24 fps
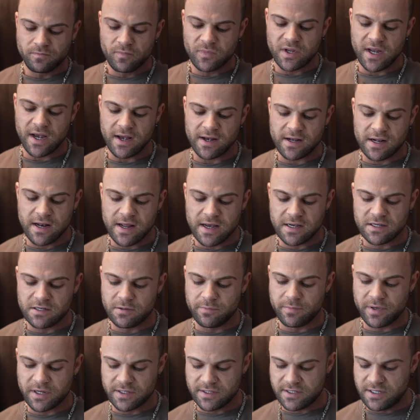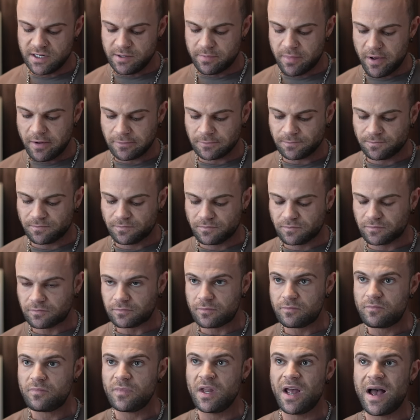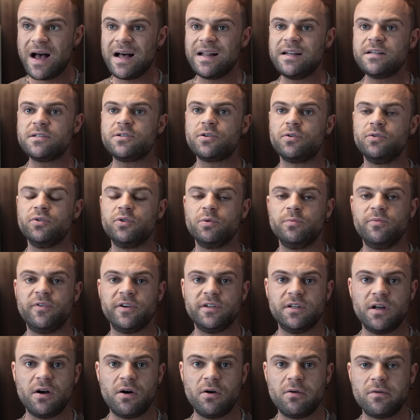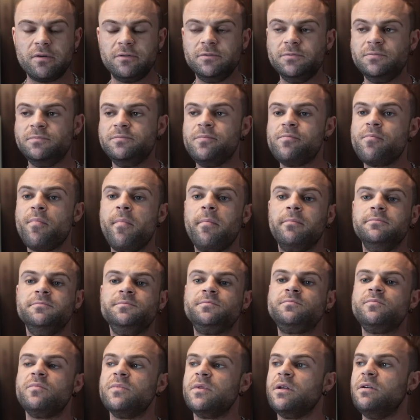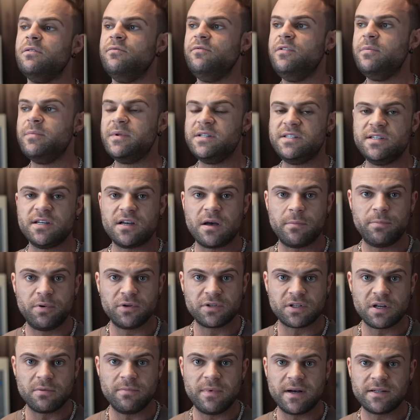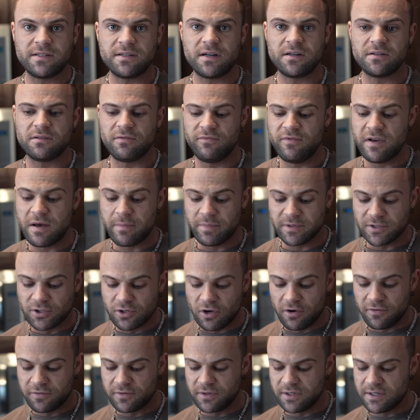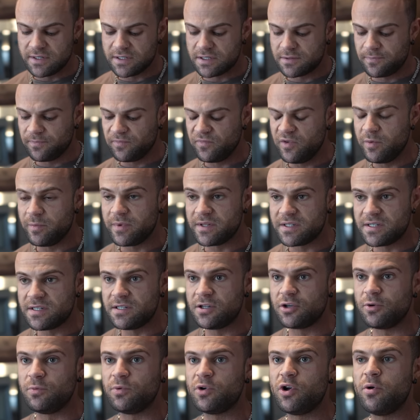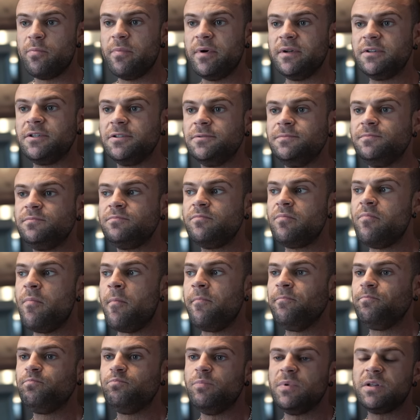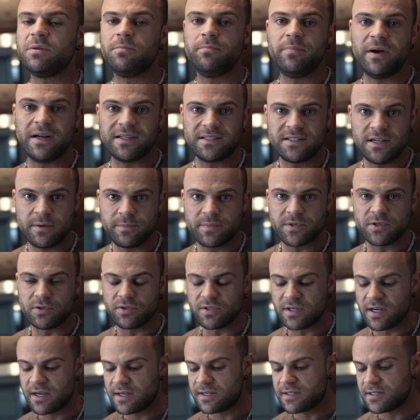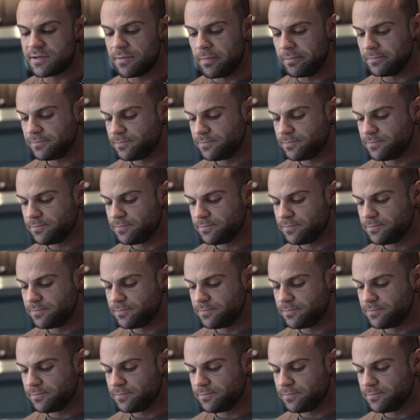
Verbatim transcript: Da erkläre ich im Prinzip alles rund um Verdauung, wie man sie kaputt gemacht hat, wer betroffen ist, wie man sich darum kümmert, mit ein paar Tipps und Tricks